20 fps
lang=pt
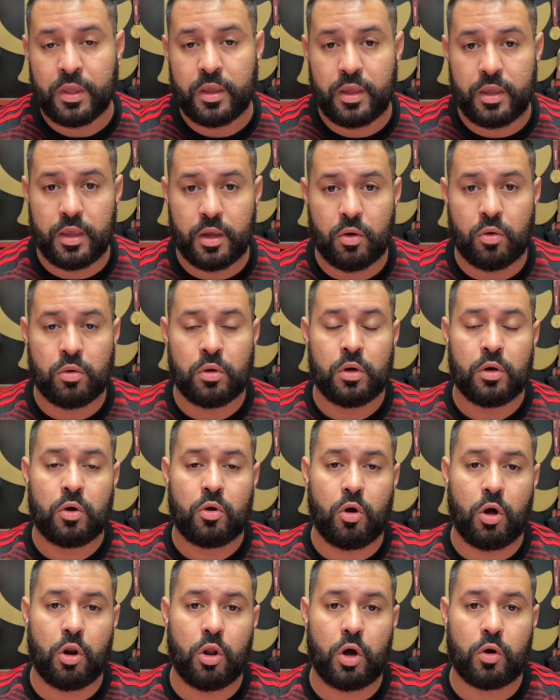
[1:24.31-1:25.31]
Eu
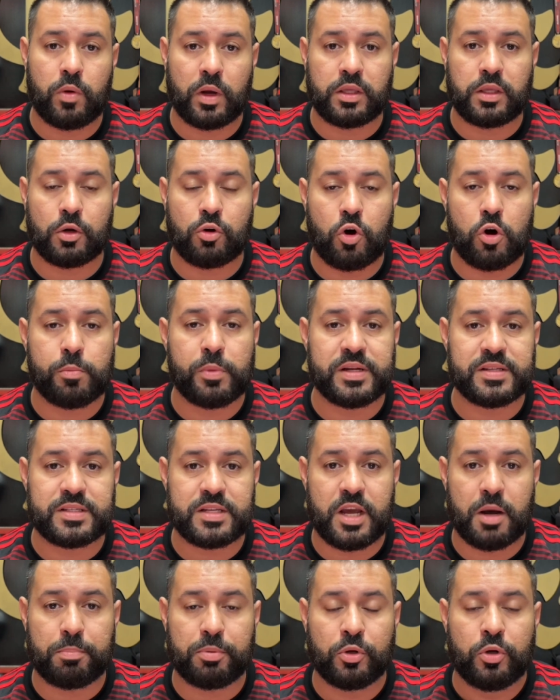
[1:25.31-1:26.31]
coloco aqui como
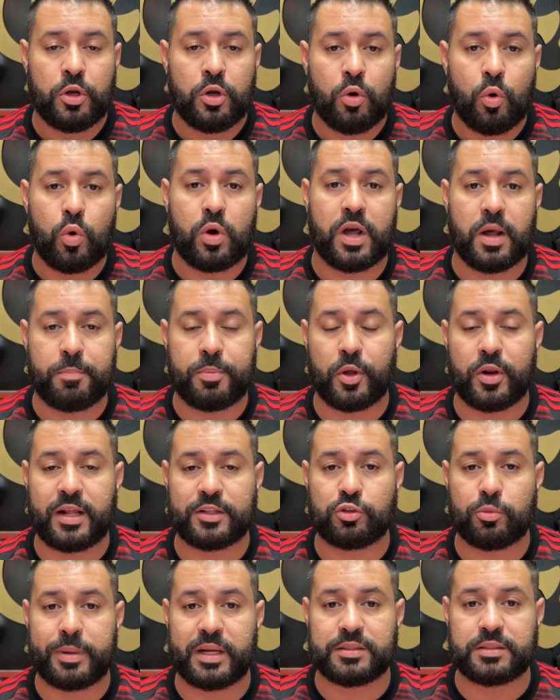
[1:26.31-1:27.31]
exemplo o
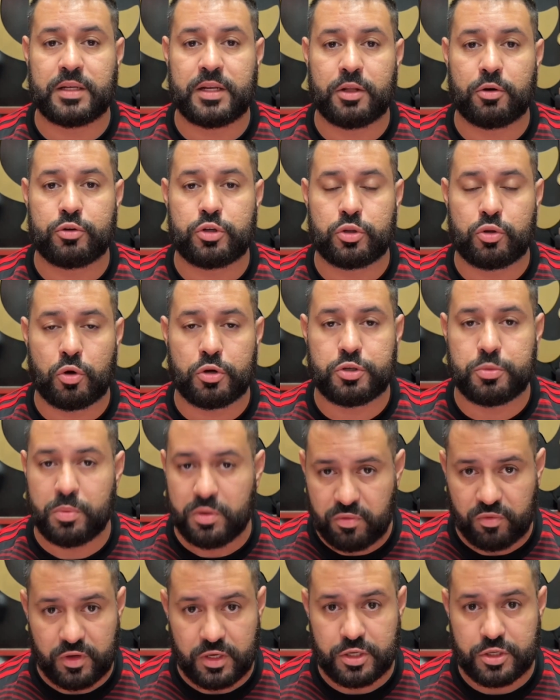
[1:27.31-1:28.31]
Campeonato Brasileiro de
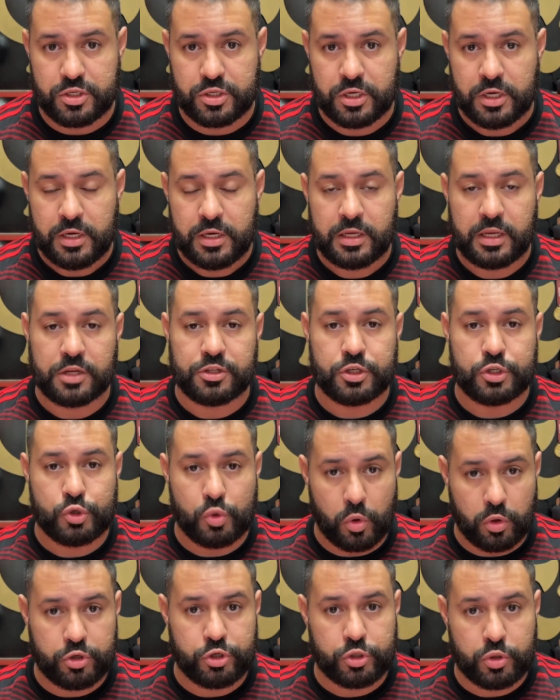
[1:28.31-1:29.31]
2020, que a gente
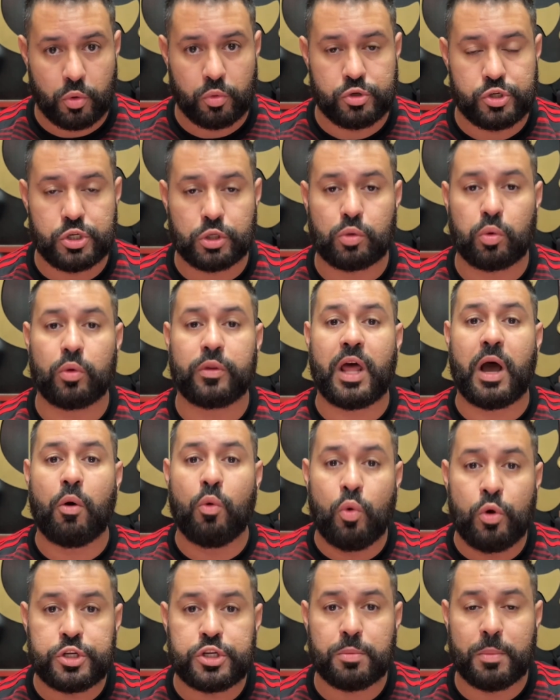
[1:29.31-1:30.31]
conquistou o título na
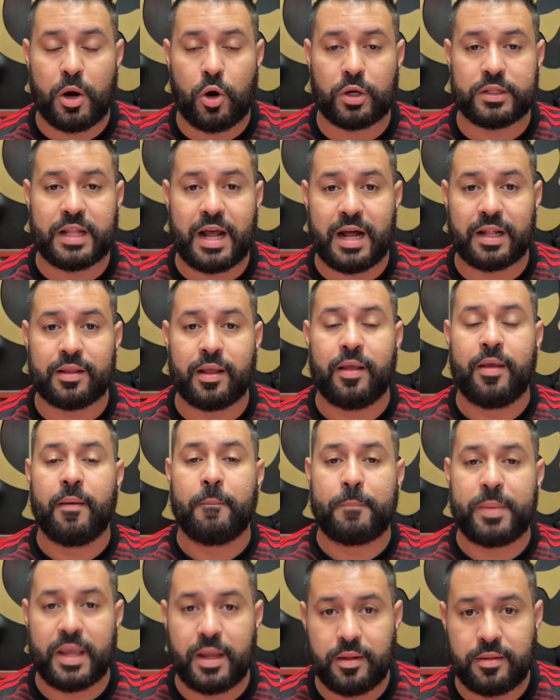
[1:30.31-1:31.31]
última rodada,
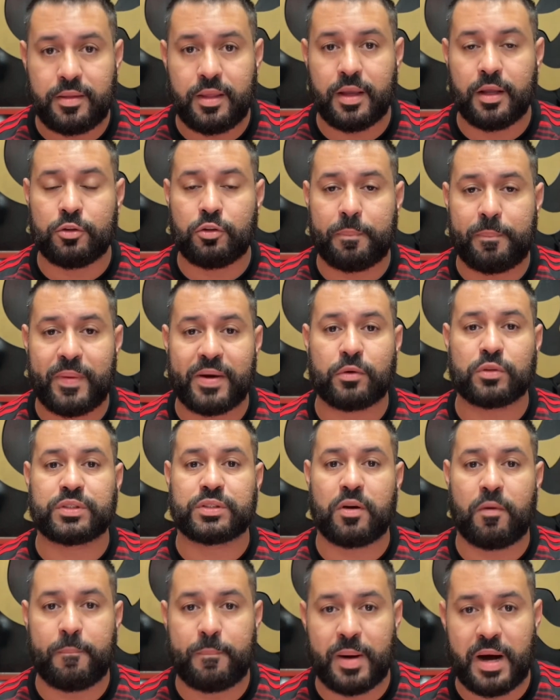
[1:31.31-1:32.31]
perdendo para o
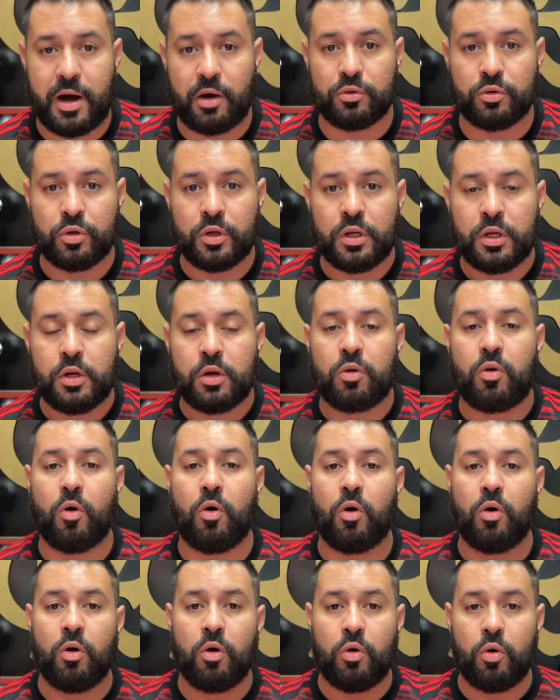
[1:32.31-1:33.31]
São Paulo
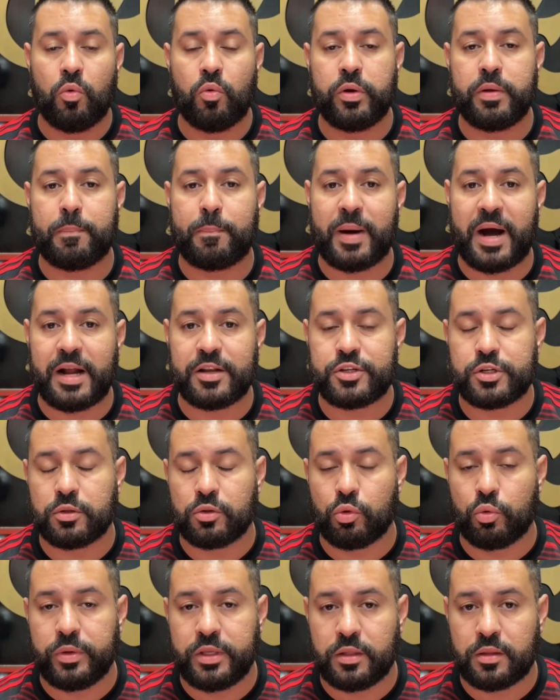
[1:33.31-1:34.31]
com o empate
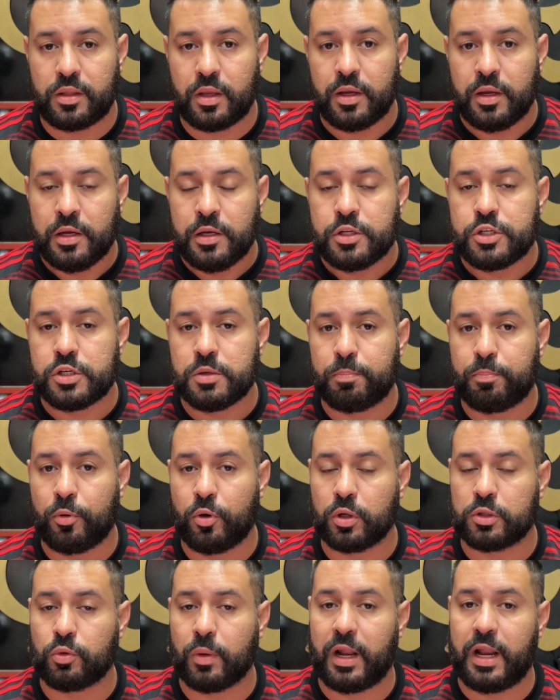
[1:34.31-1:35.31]
do Inter de
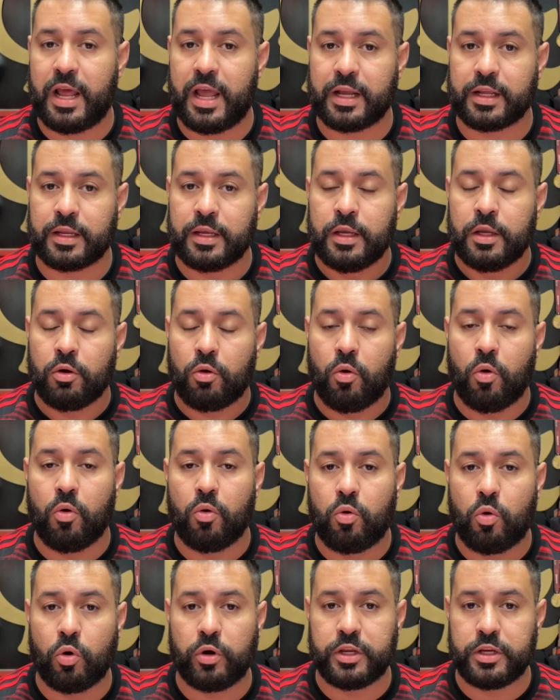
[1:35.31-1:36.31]
Porto Alegre com o
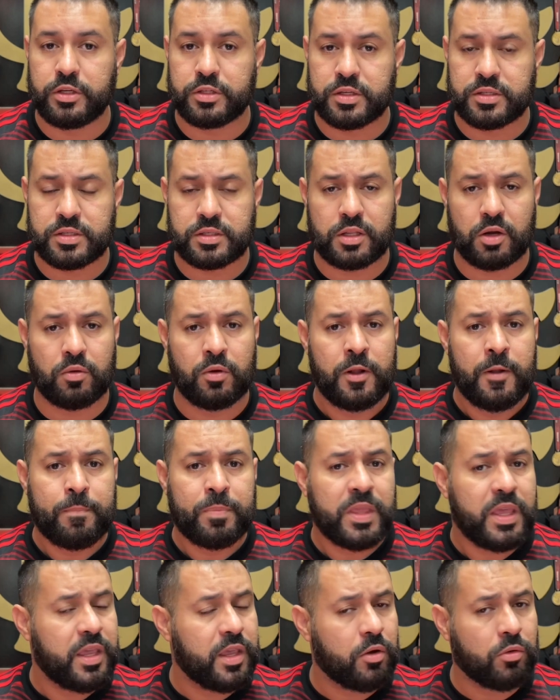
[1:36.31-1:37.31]
Corinthians. Então,
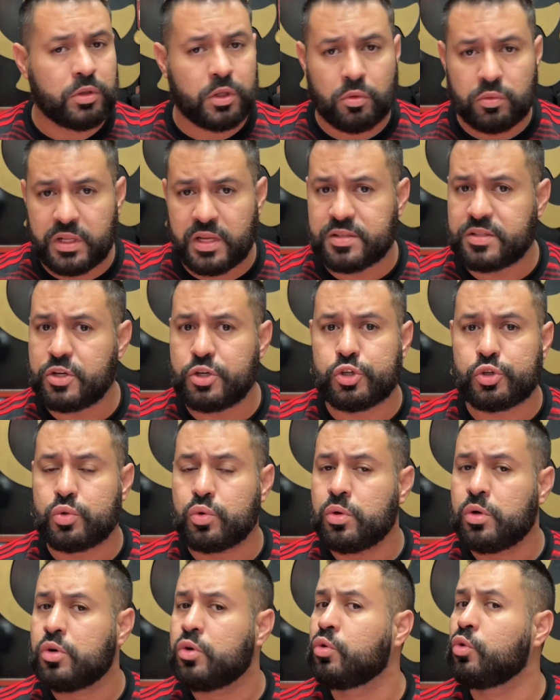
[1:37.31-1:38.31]
eu não
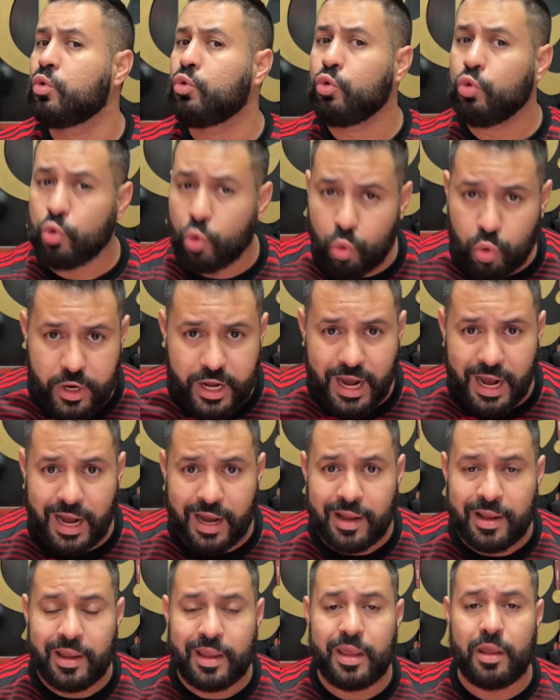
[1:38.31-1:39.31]
desisto
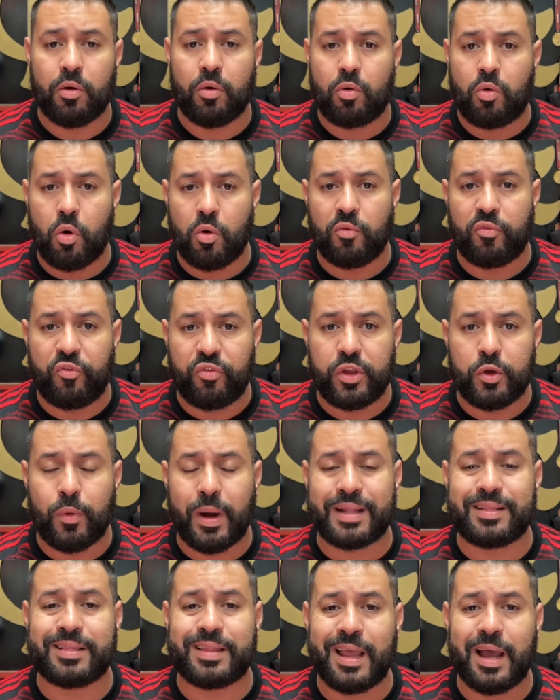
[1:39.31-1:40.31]
nunca. Eu confio
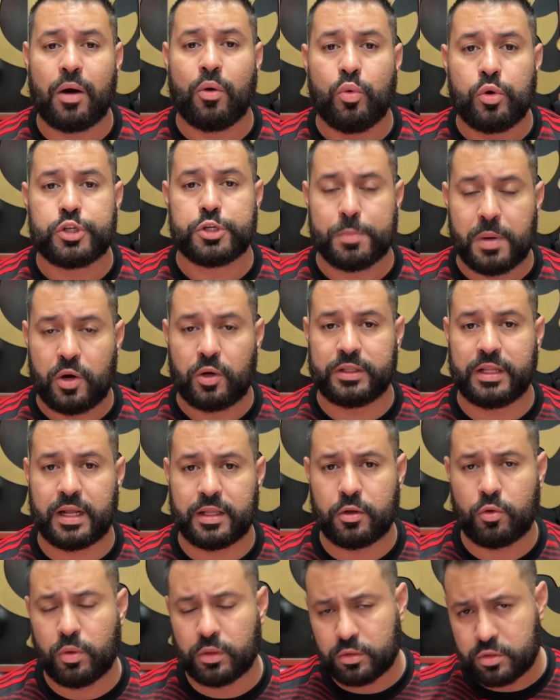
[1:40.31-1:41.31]
até a última
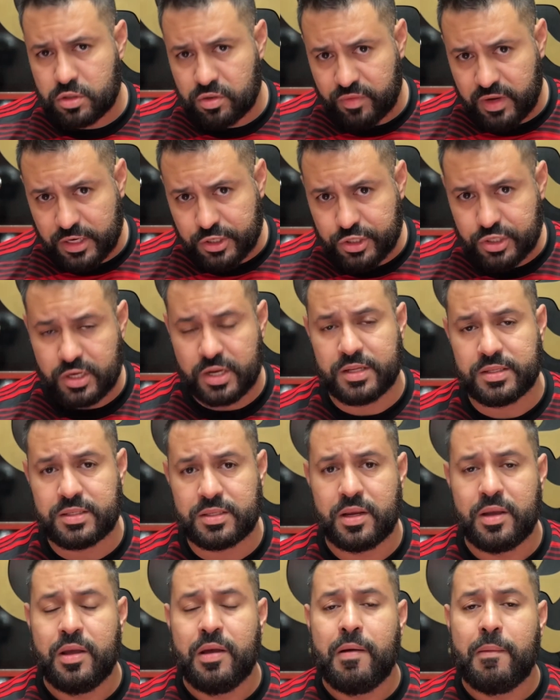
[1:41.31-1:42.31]
rodada. Enquanto tiver
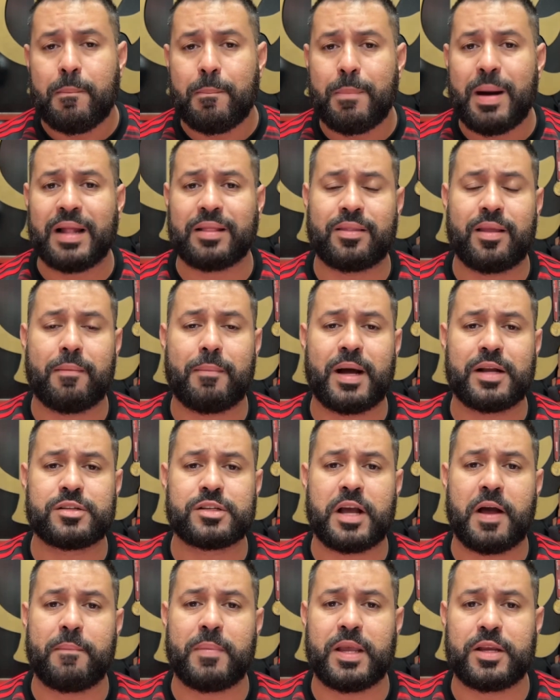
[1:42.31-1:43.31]
chance,
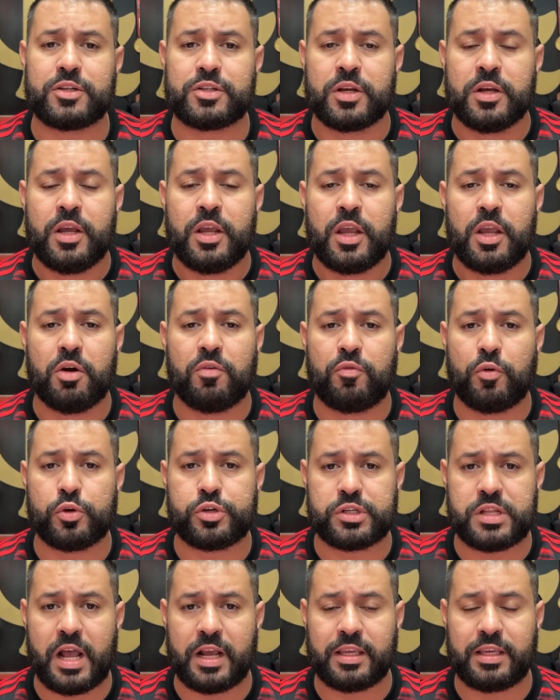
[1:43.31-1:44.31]
matematicamente, eu vou
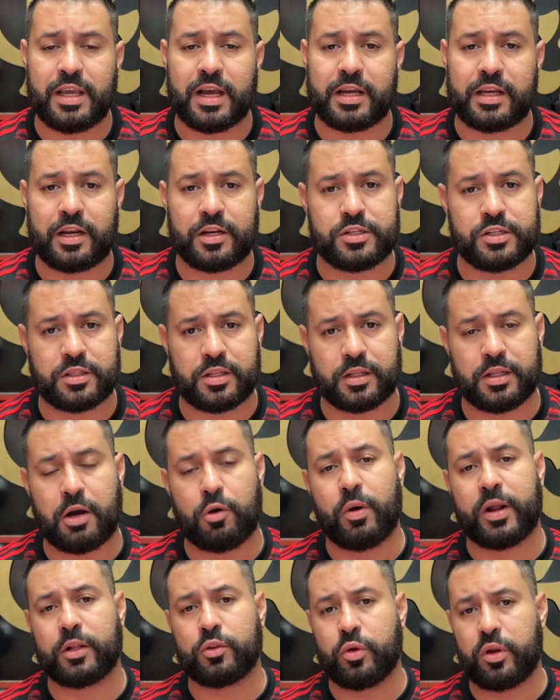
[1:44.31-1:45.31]
estar aqui acreditando.
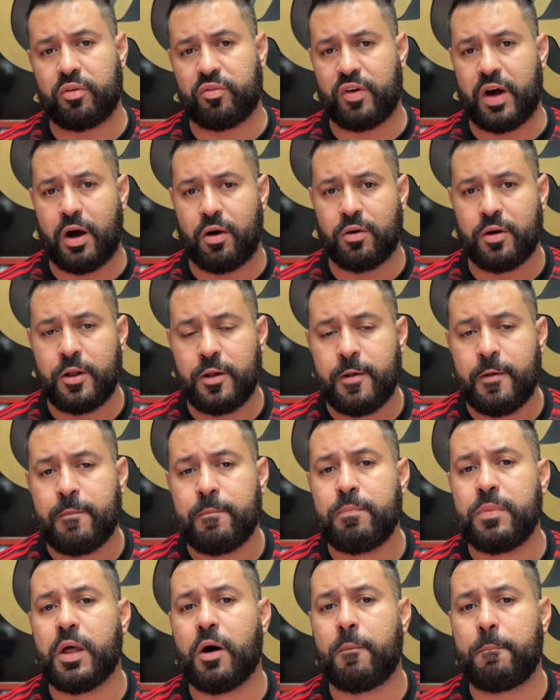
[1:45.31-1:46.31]
Agora, Dorival,
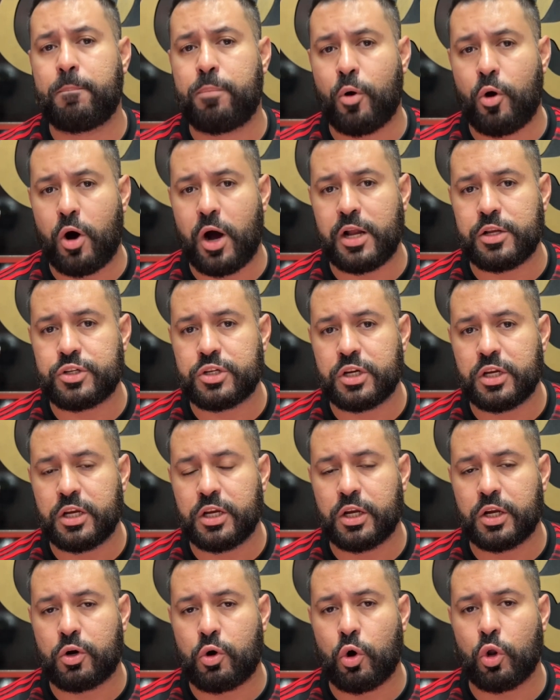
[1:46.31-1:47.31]
não
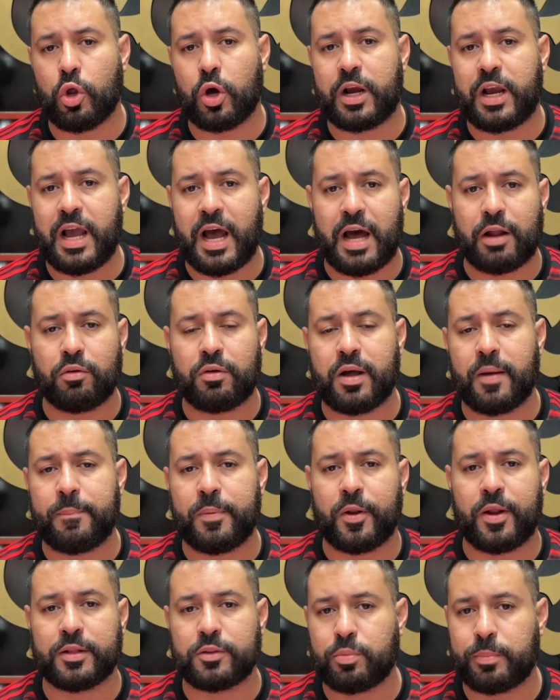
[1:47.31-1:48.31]
pode colocar o
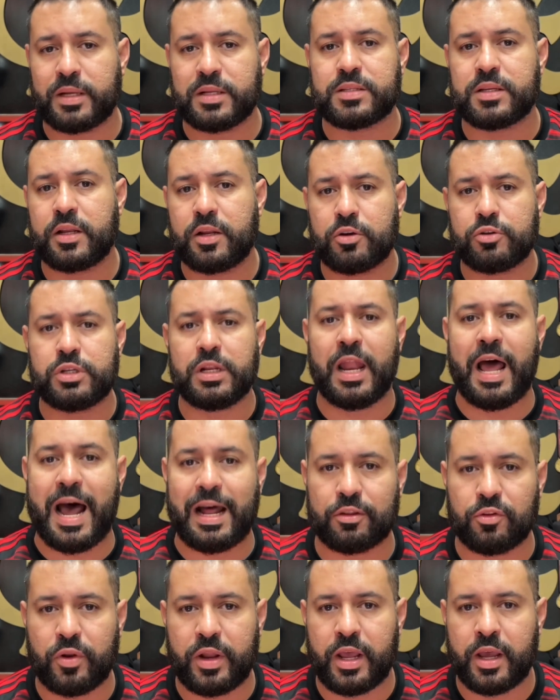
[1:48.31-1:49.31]
Campeonato Brasileiro de
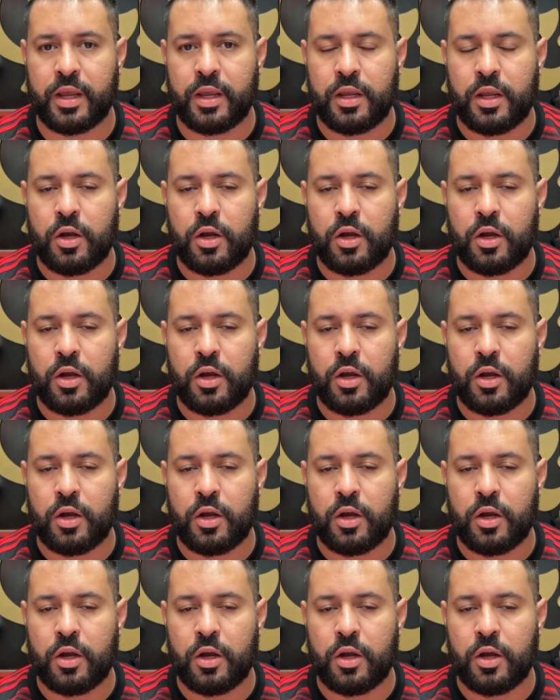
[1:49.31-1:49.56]
lado, né?